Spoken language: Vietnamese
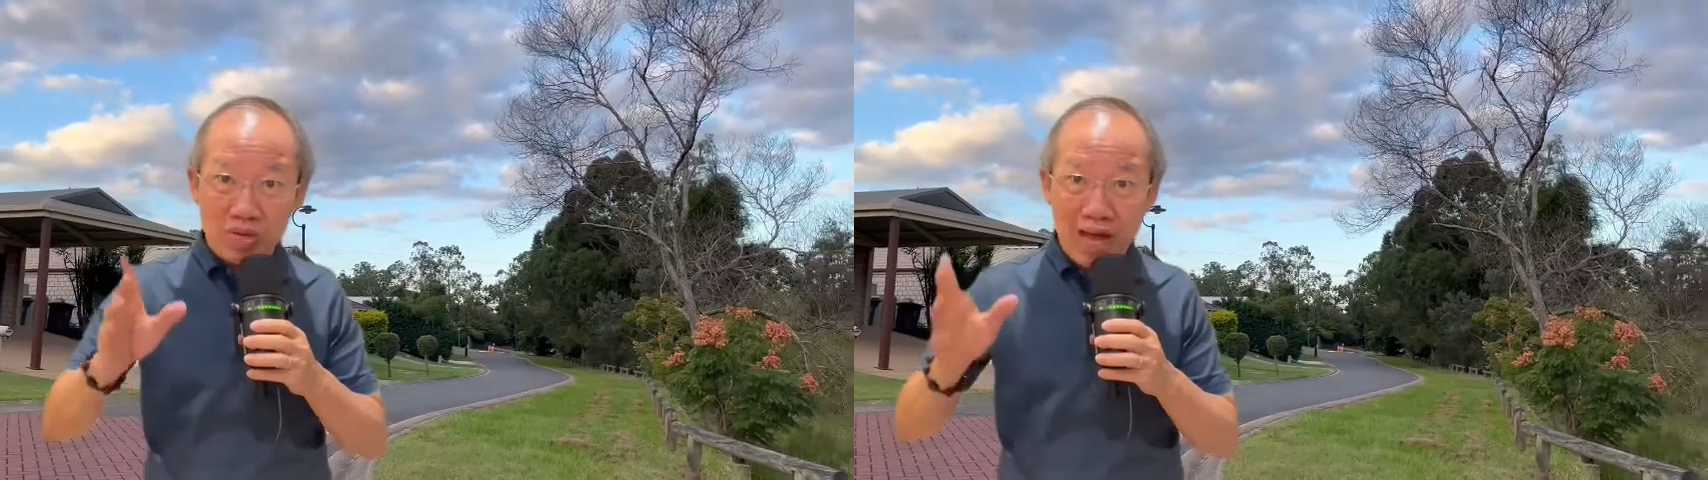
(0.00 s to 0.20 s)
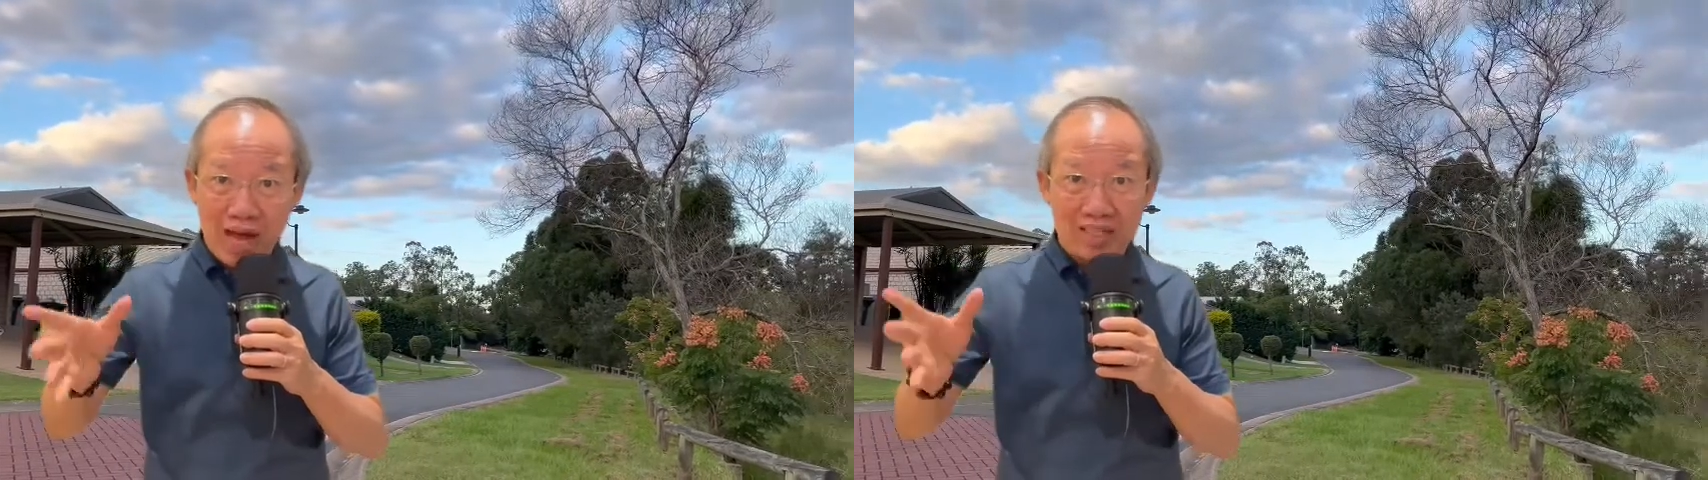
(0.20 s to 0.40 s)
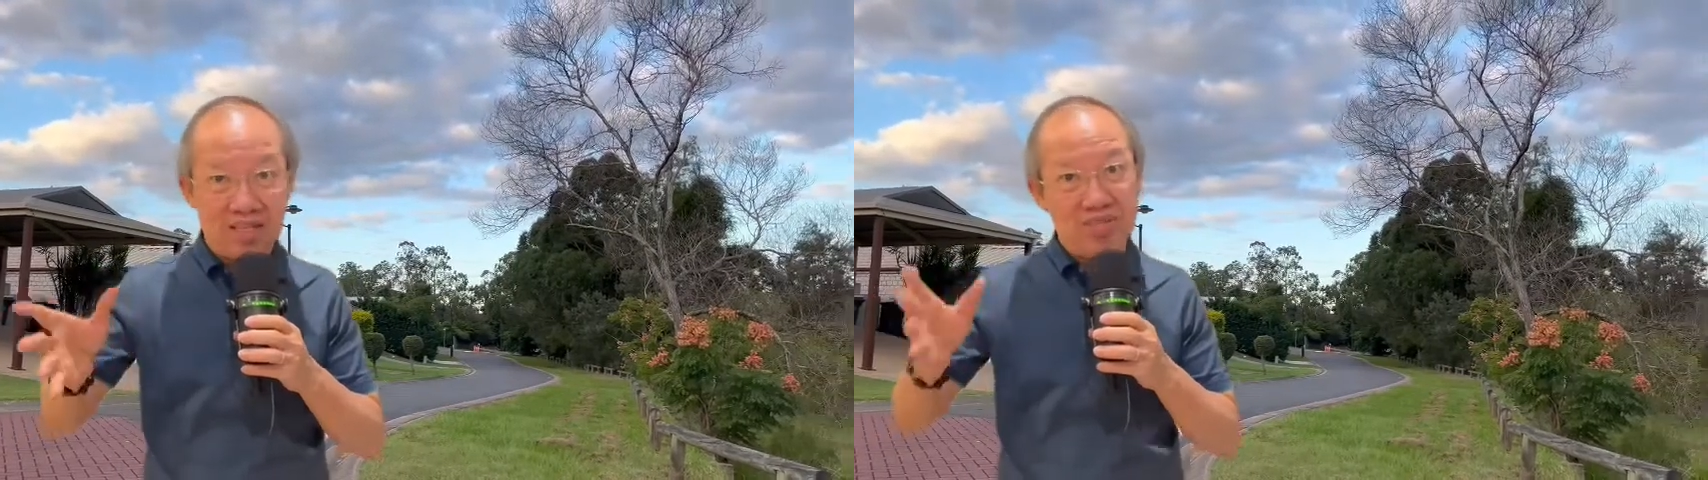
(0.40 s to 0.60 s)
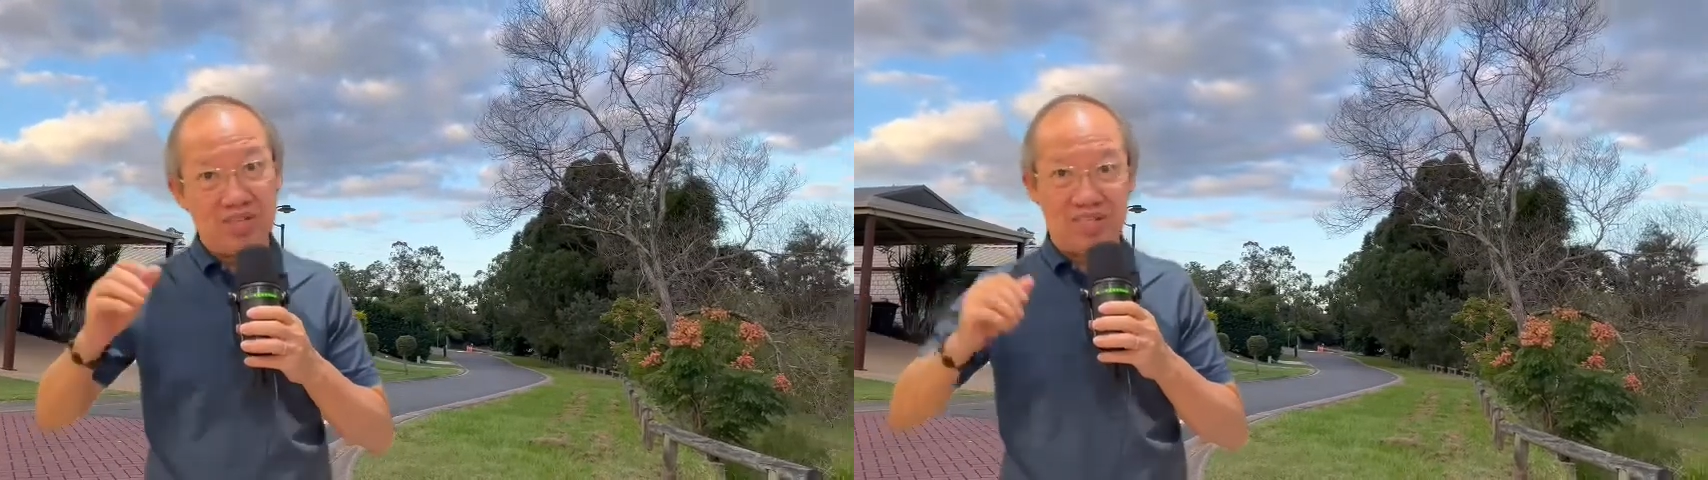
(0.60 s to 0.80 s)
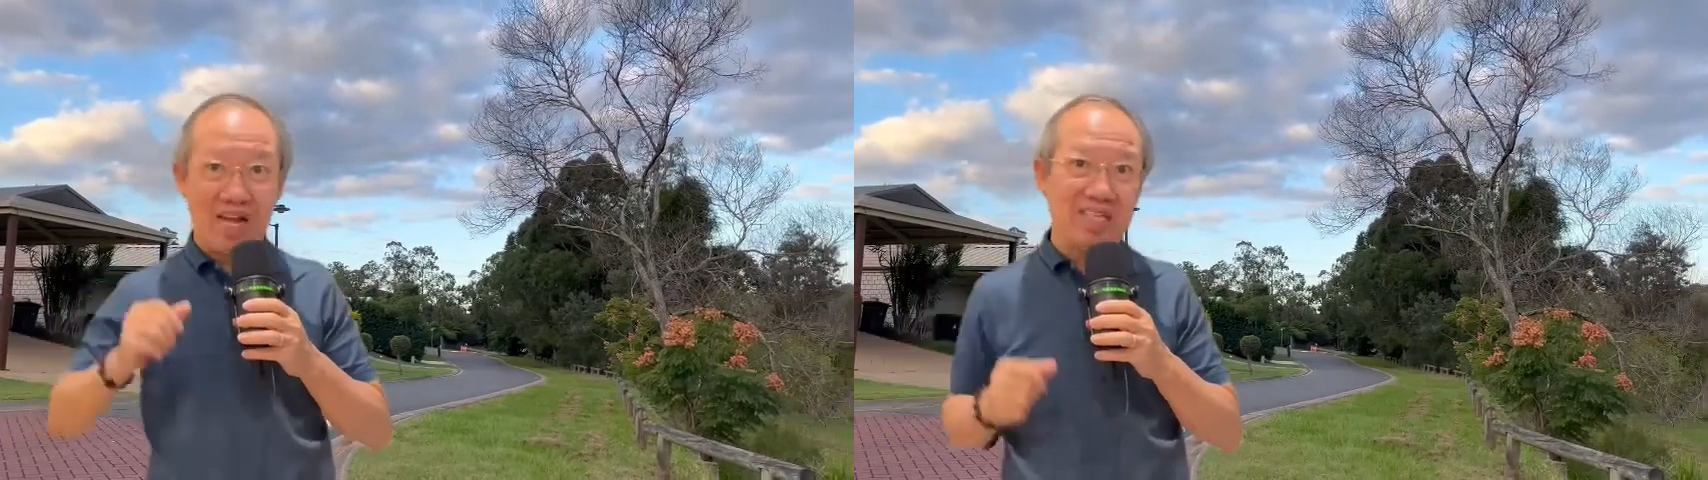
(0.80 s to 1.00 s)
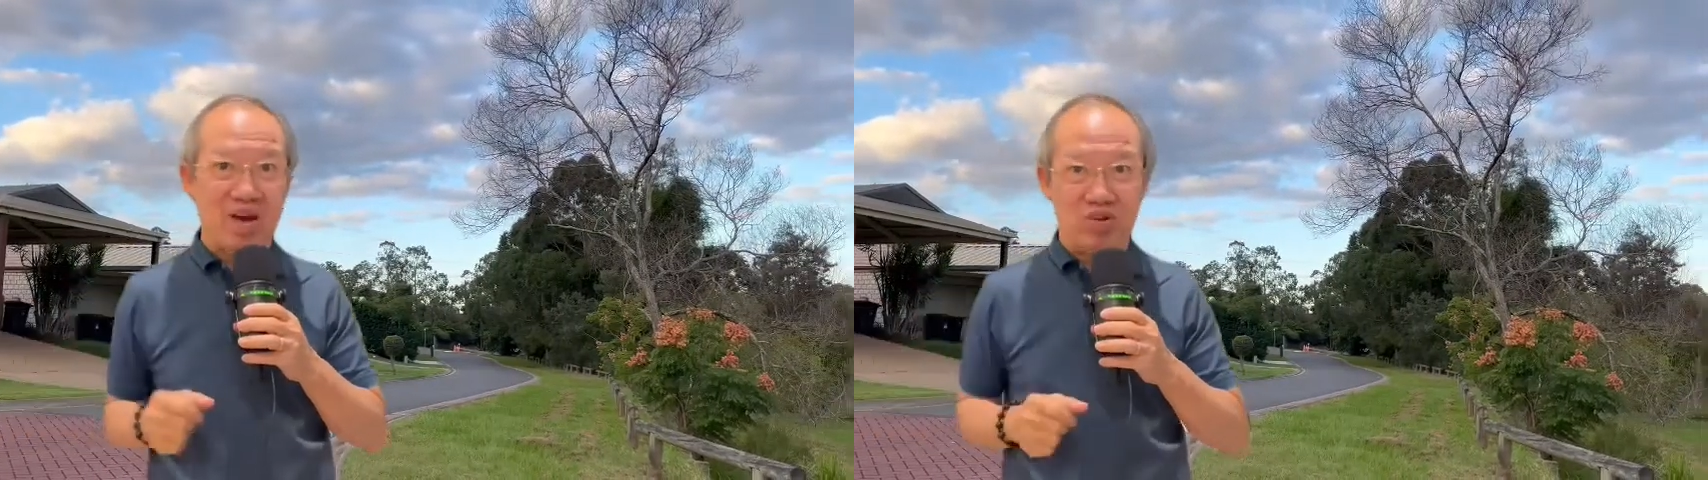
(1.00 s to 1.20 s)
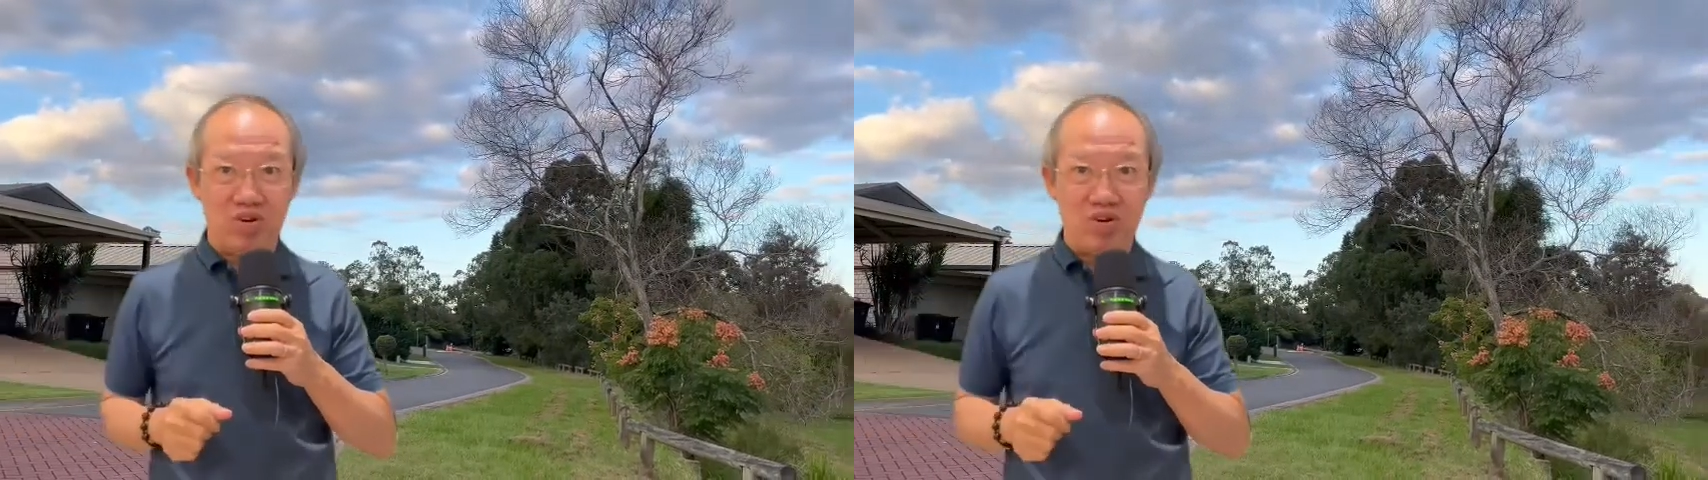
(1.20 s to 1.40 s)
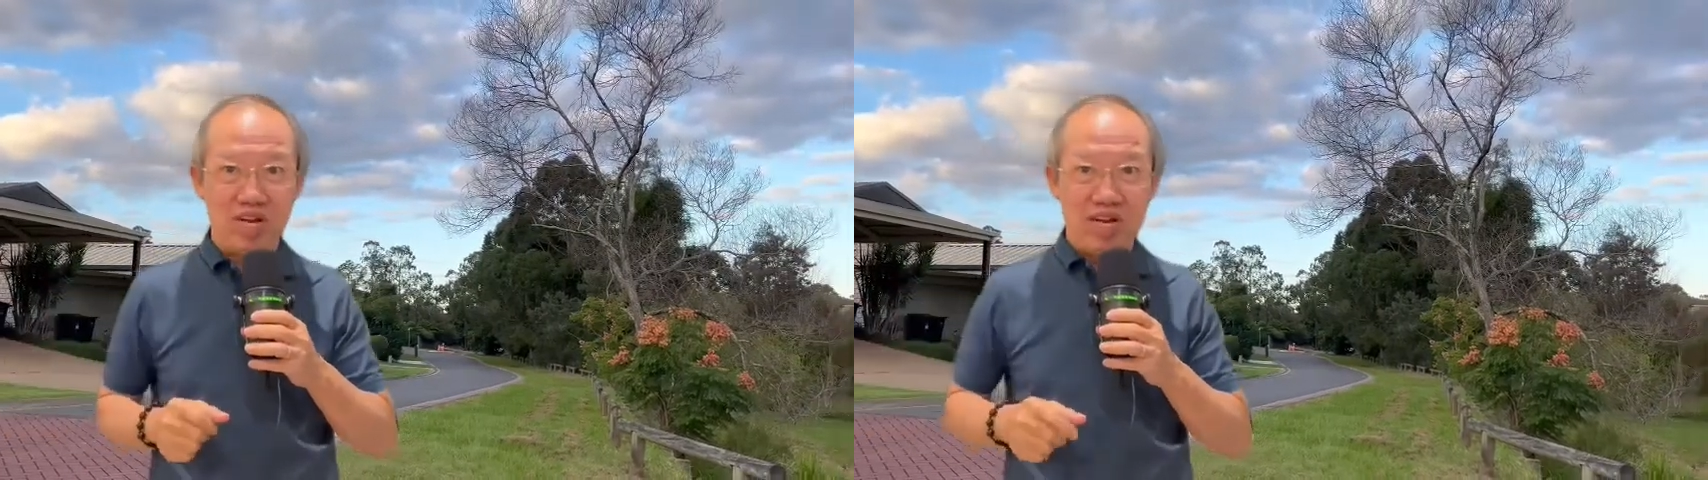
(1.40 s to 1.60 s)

cải tiến và sáng tạo nó.